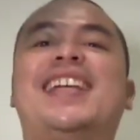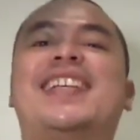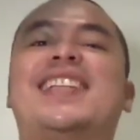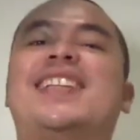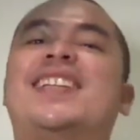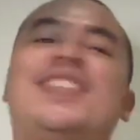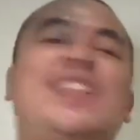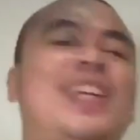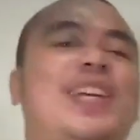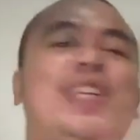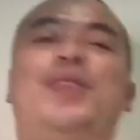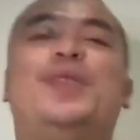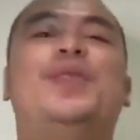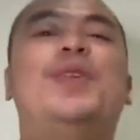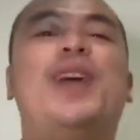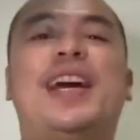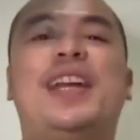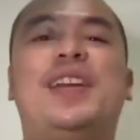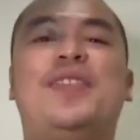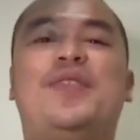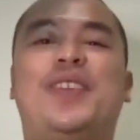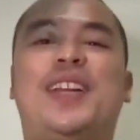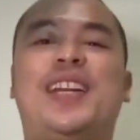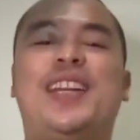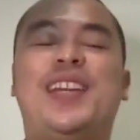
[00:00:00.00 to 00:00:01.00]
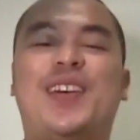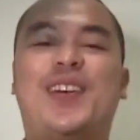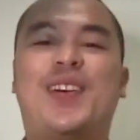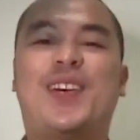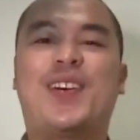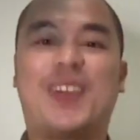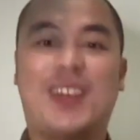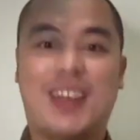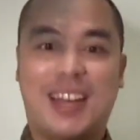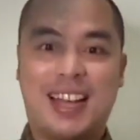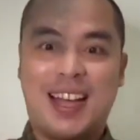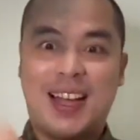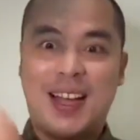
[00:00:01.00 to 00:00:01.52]
selesai juga nih video
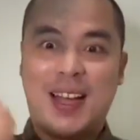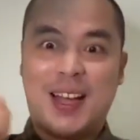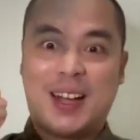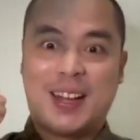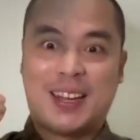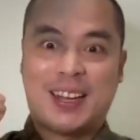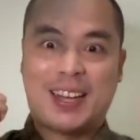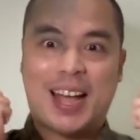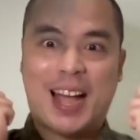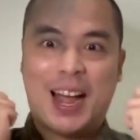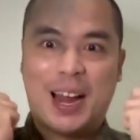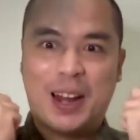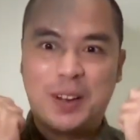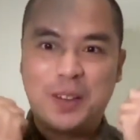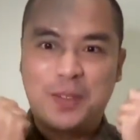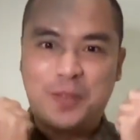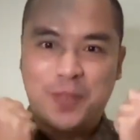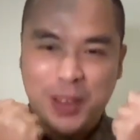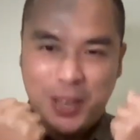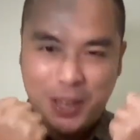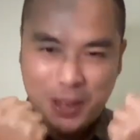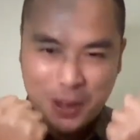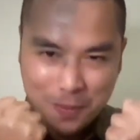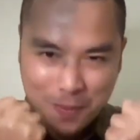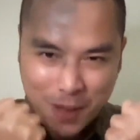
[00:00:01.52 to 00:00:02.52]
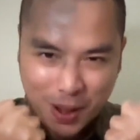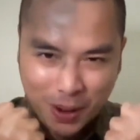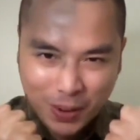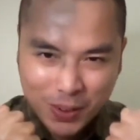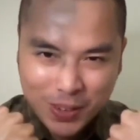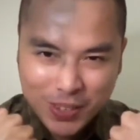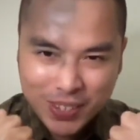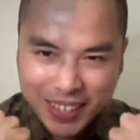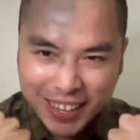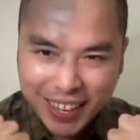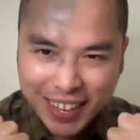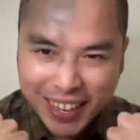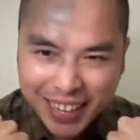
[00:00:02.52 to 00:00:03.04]
kalau video
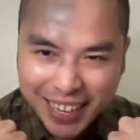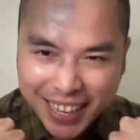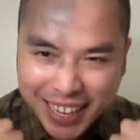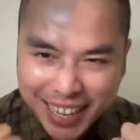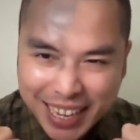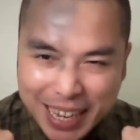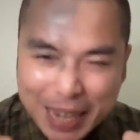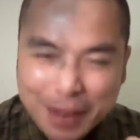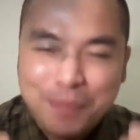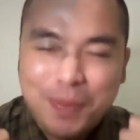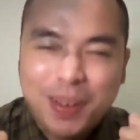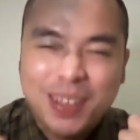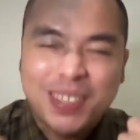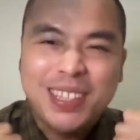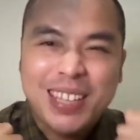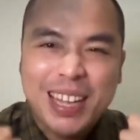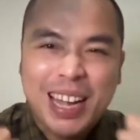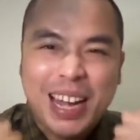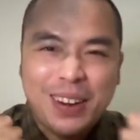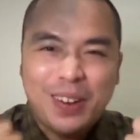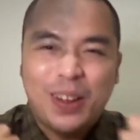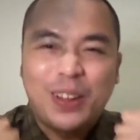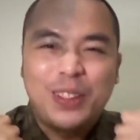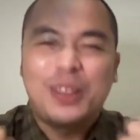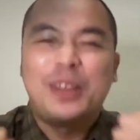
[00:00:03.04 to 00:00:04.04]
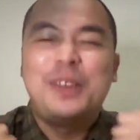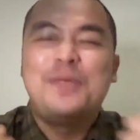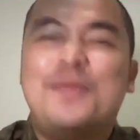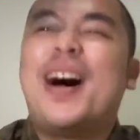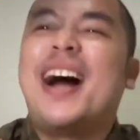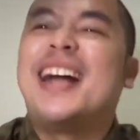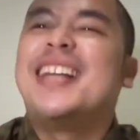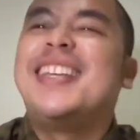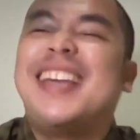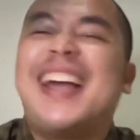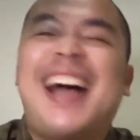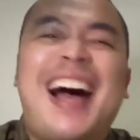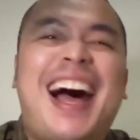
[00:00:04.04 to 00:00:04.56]
bagus kayak gini pasti yang nonton
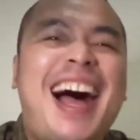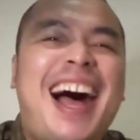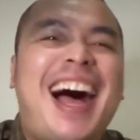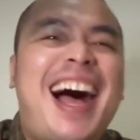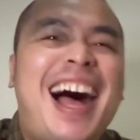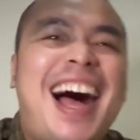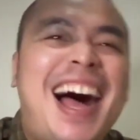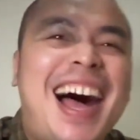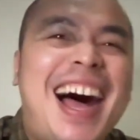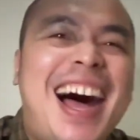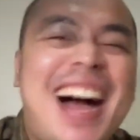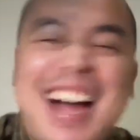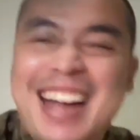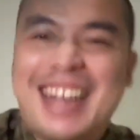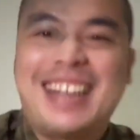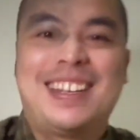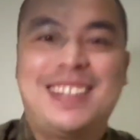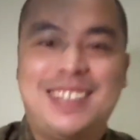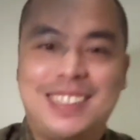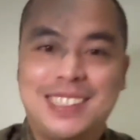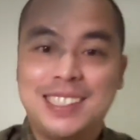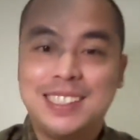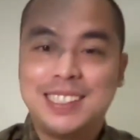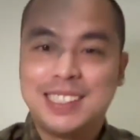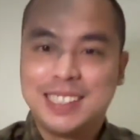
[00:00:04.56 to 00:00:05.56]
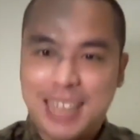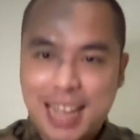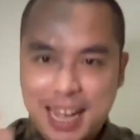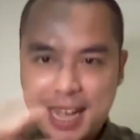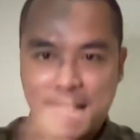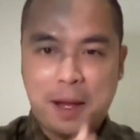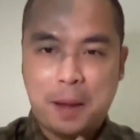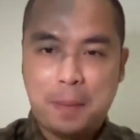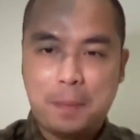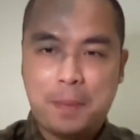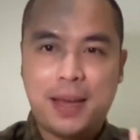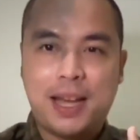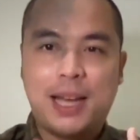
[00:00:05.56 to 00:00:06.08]
banyak ah
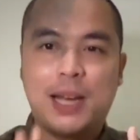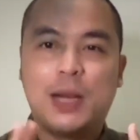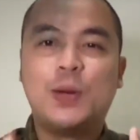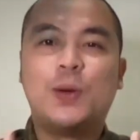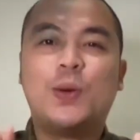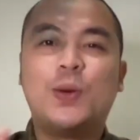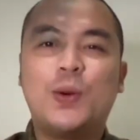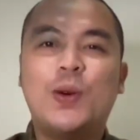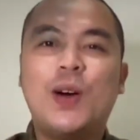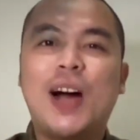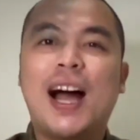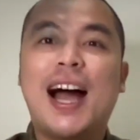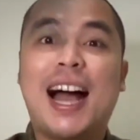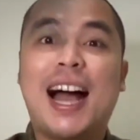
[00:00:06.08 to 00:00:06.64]
pengen nunggu ah